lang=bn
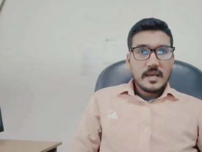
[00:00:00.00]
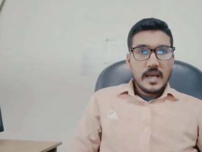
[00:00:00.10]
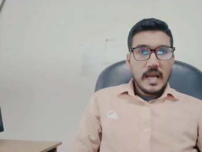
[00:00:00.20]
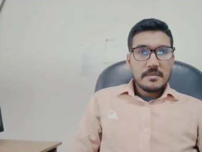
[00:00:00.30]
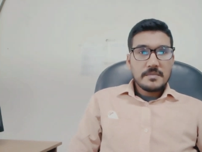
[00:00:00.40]

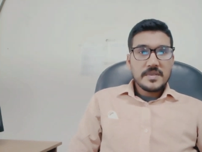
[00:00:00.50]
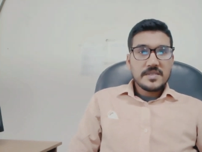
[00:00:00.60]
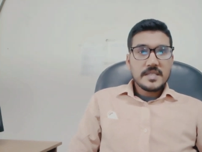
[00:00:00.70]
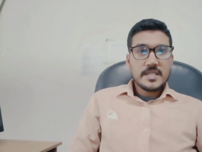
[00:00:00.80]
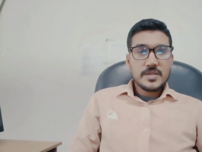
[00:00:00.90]
আমি
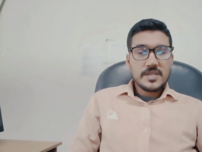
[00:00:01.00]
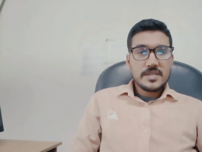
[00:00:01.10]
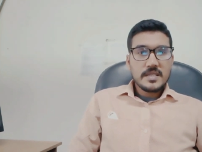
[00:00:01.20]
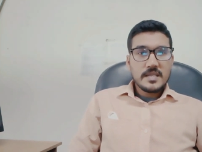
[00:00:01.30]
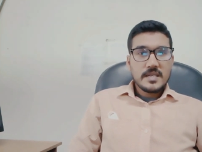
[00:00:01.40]
পিজিডি
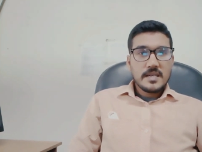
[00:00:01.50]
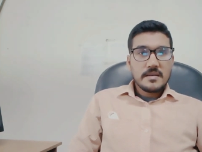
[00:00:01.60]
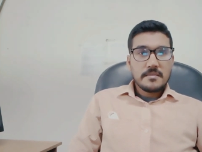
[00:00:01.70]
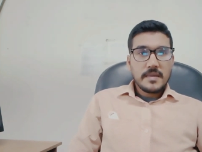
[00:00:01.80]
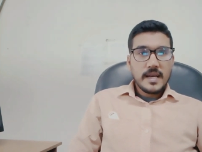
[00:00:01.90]
করেছি
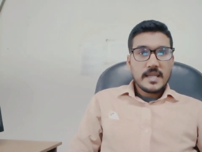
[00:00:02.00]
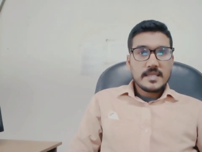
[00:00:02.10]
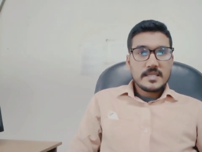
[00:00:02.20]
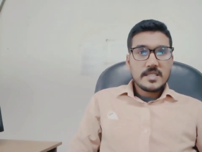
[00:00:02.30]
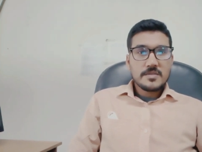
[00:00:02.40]

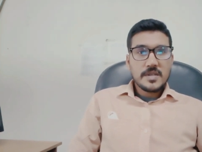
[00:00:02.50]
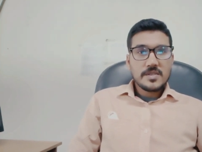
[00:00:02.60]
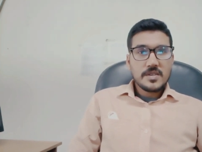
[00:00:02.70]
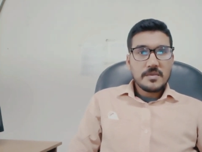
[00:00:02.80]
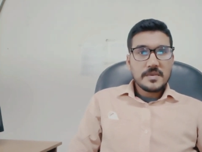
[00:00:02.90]
বাংলাদেশ
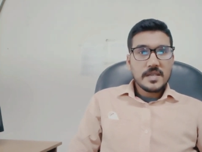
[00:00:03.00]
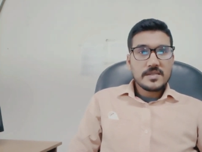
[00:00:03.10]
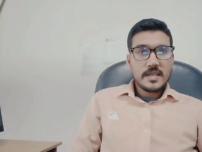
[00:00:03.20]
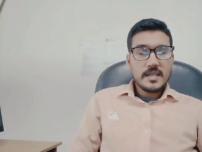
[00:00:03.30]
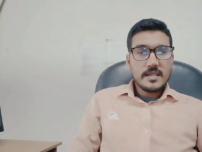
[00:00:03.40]
ইউনিভার্সিটি অফ
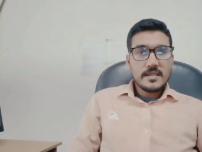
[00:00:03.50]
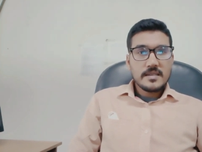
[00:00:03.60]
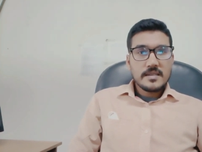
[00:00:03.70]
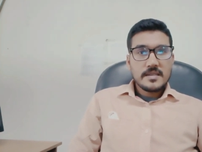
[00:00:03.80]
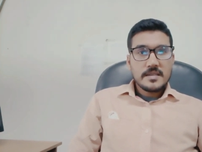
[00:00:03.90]
টেক্সটাইল
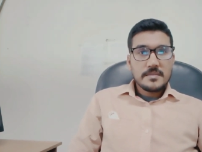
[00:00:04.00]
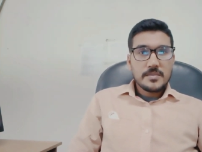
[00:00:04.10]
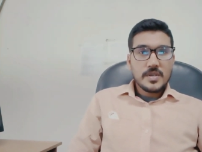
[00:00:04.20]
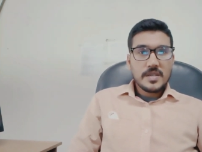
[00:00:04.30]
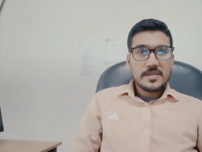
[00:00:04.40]

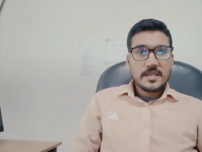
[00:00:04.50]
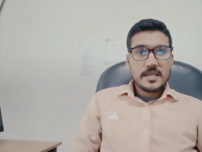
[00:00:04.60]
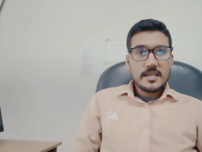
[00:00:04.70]
বোডেক্স থেকে